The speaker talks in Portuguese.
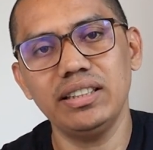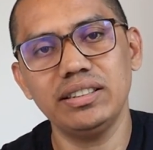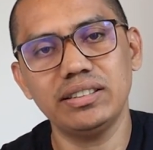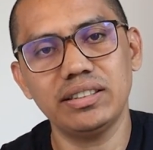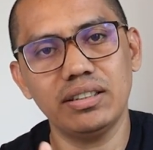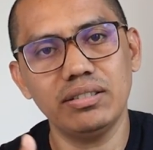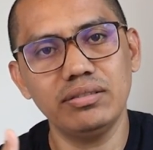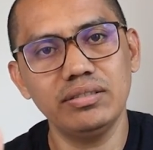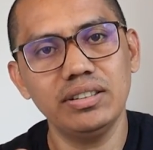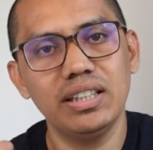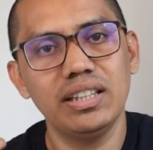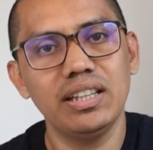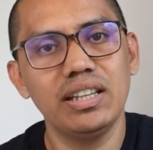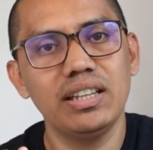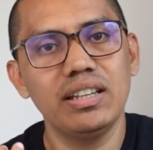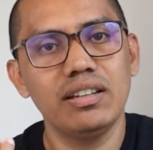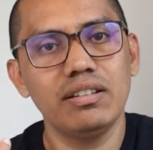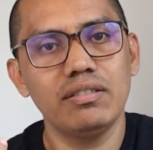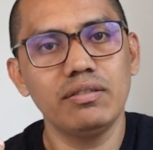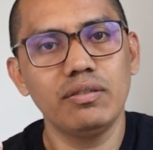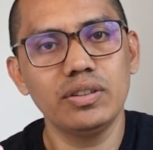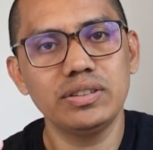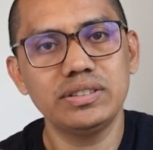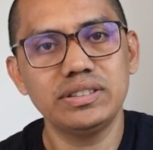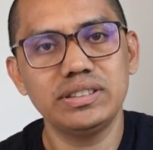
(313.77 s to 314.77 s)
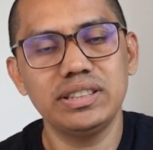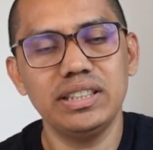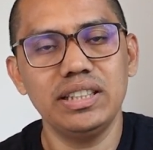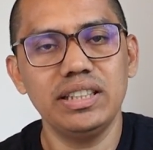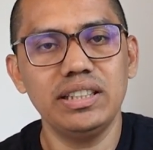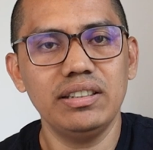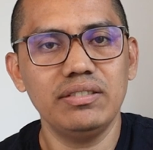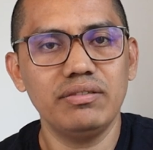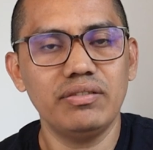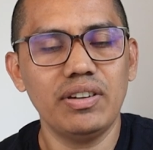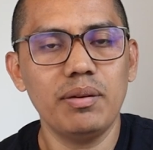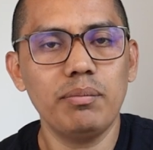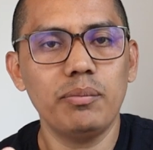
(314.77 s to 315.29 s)
Então,
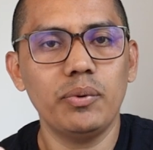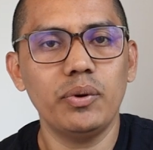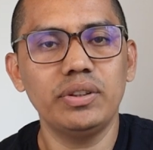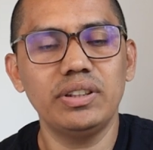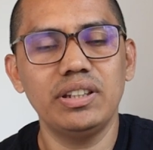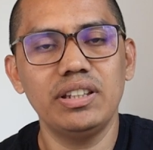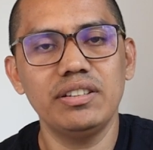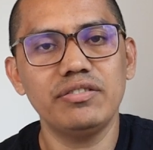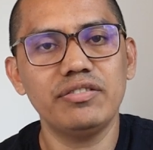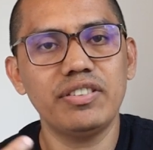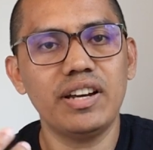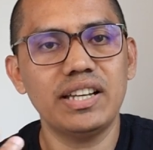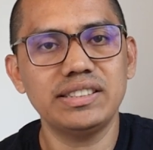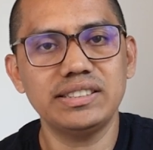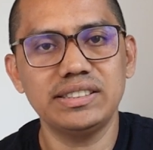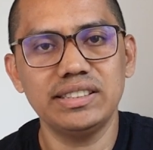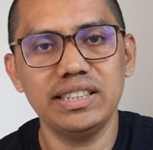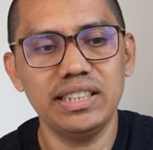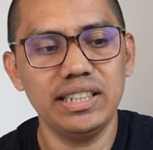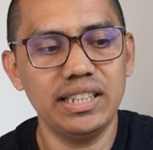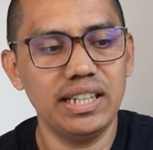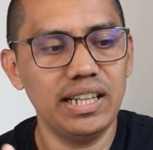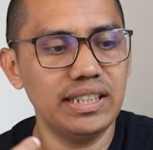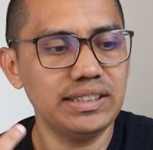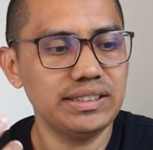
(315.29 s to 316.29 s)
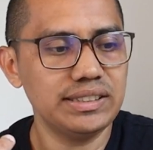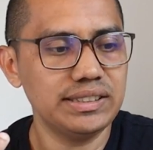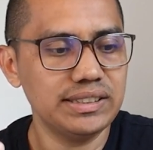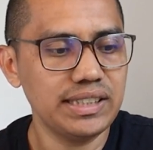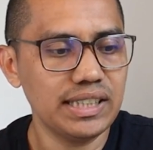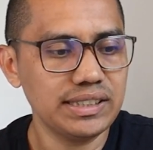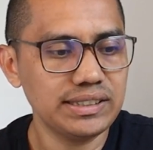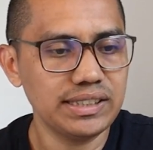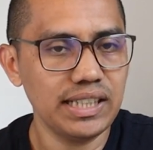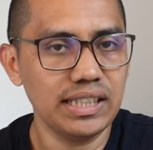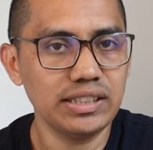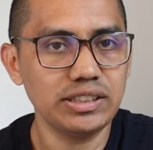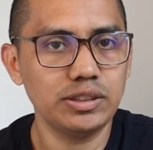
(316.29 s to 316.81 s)
você vai poder fazer né, esses
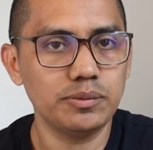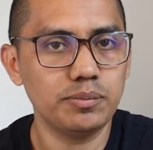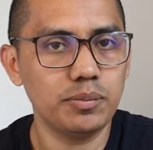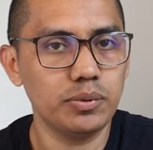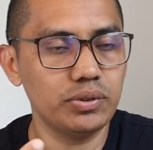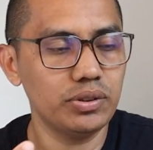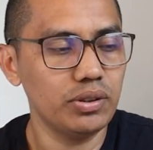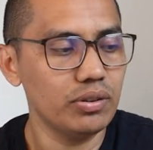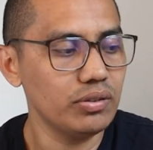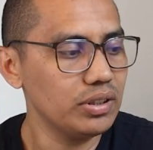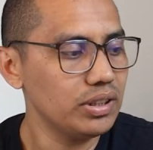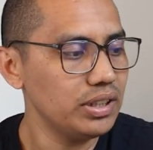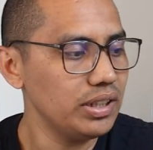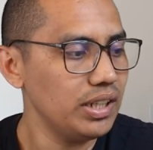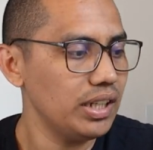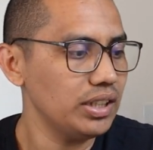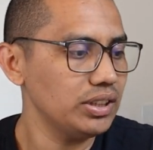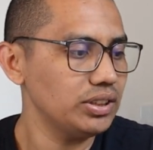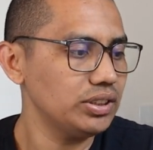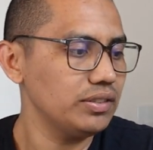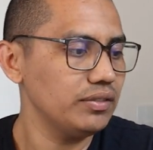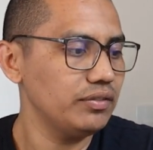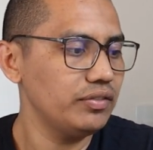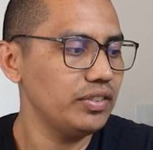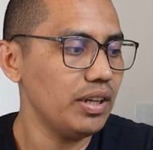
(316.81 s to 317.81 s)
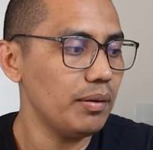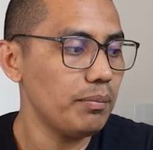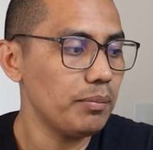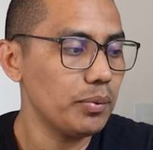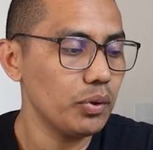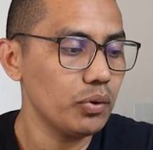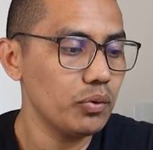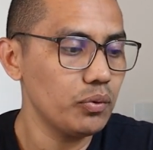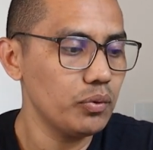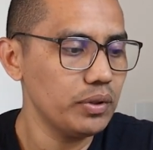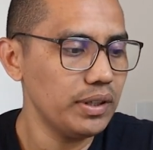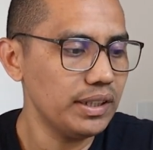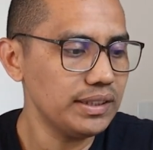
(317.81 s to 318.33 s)
acessos para o teu cliente via
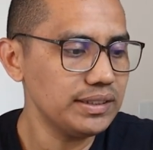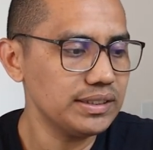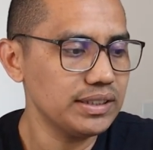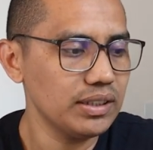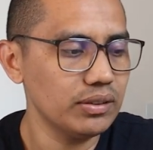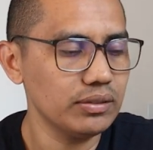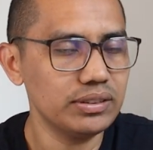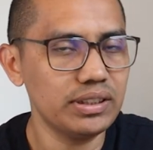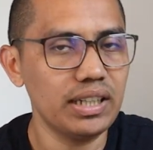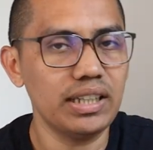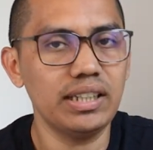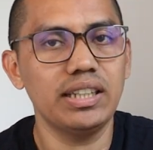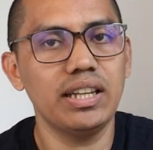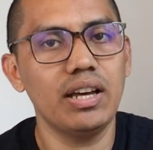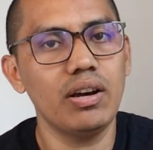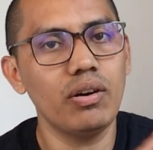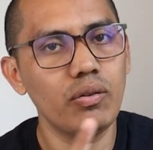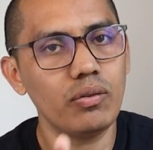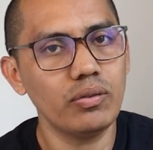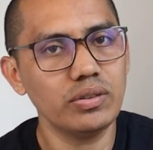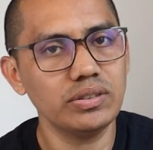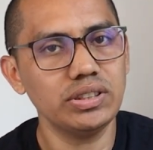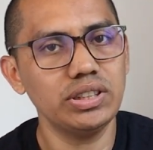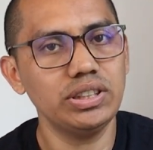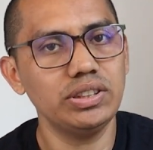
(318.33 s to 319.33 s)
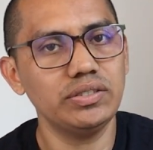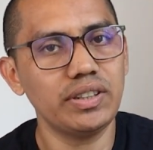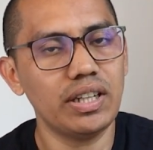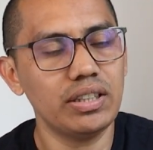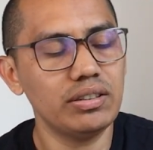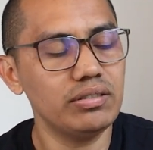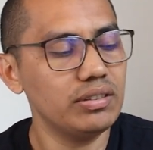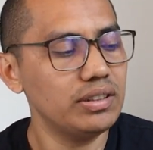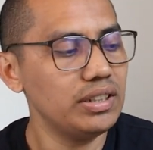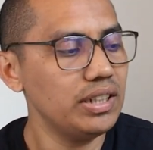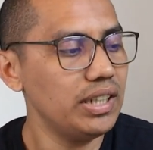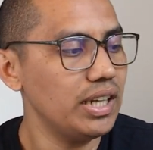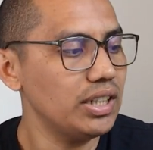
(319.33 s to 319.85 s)
procuração, tá? Não com
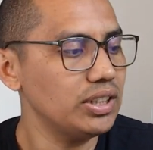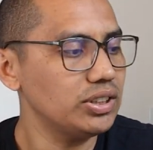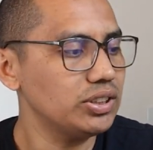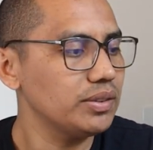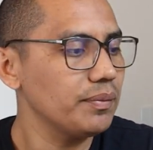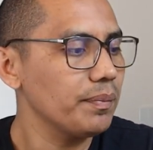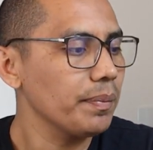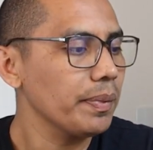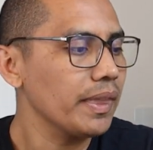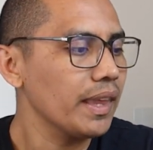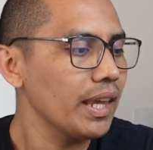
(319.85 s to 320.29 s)
certificado do cliente.